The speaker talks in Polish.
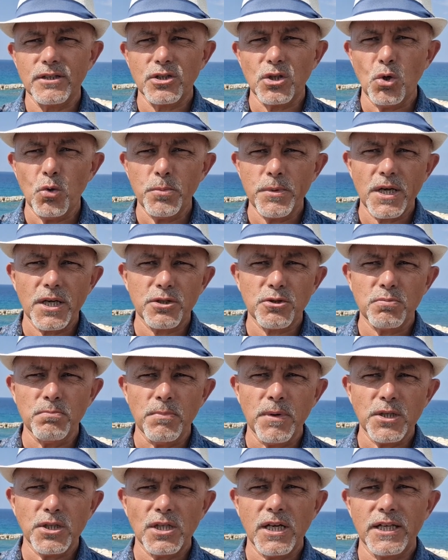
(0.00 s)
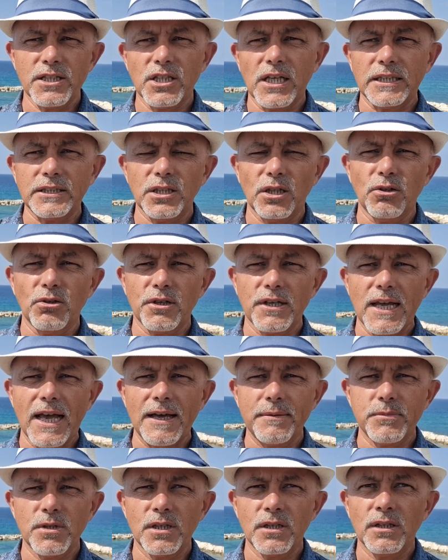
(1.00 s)
że umiesz myśleć
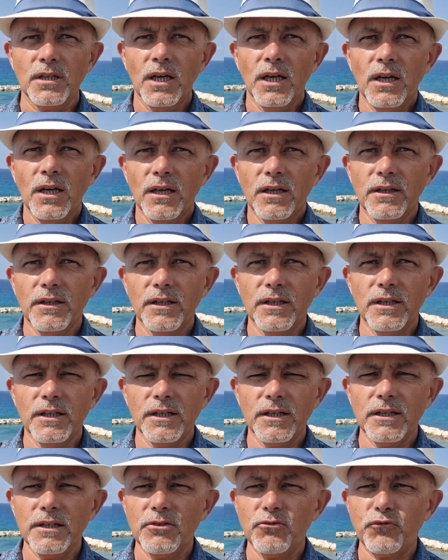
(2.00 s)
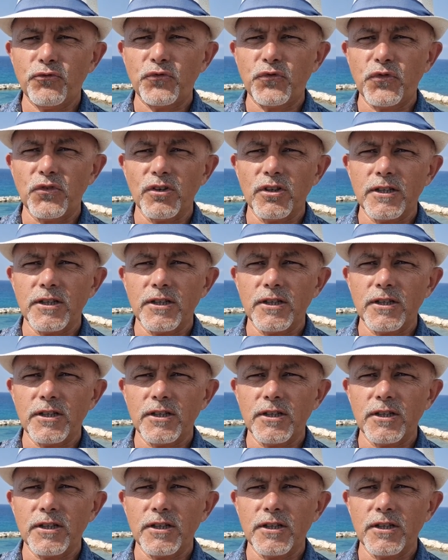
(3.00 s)
kategoriami e, w